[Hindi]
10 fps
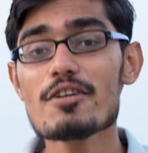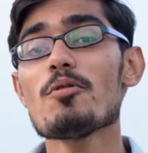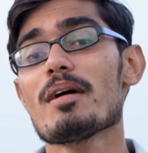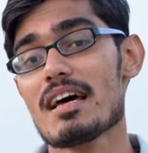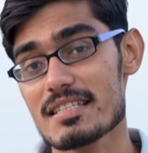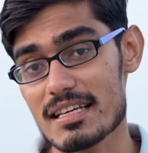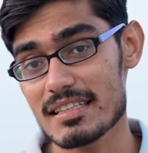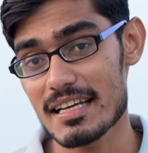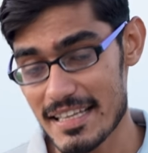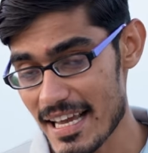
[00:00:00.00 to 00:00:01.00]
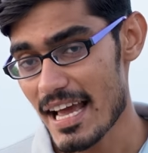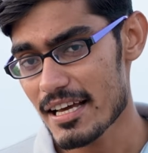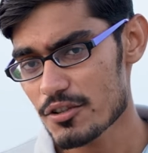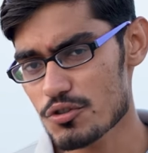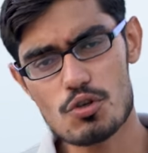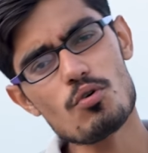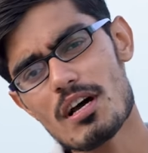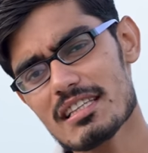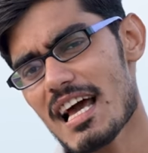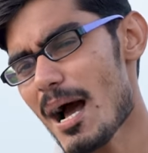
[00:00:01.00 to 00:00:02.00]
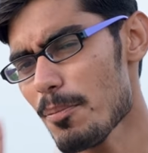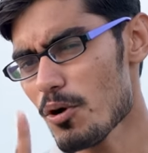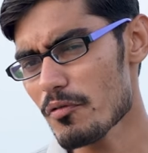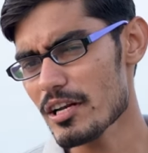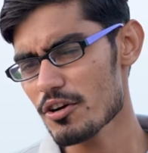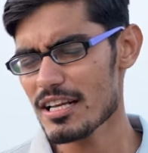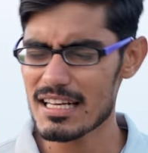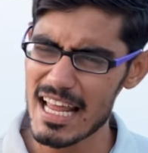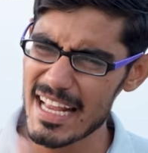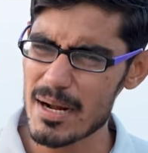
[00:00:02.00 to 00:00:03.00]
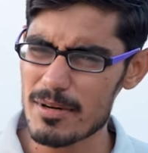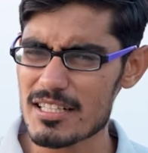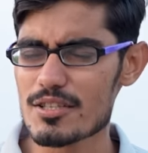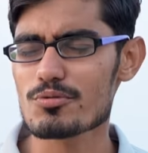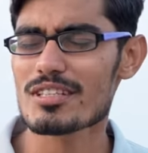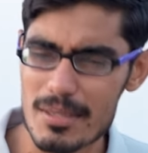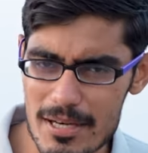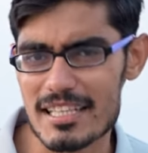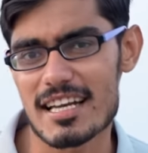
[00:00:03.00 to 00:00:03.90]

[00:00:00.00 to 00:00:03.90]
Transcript: इनको बना सकते हैं ठीक है तो शुरू करते हैं आप लोग वीडियो के लिए लाइक का बटन ज़रूर से दबा